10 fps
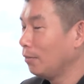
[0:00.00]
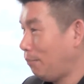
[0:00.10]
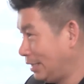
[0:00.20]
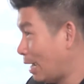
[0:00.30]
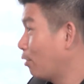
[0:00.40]

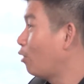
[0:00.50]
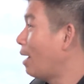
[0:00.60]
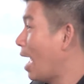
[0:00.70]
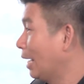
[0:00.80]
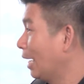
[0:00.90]
ไปจำเข้า
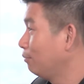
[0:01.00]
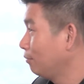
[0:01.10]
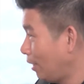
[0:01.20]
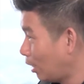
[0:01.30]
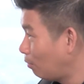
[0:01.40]
มาไงครับ
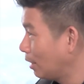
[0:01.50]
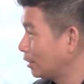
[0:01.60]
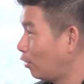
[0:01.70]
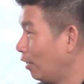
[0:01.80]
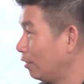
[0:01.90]
แล้วก็มา
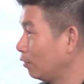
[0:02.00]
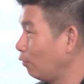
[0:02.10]
สอน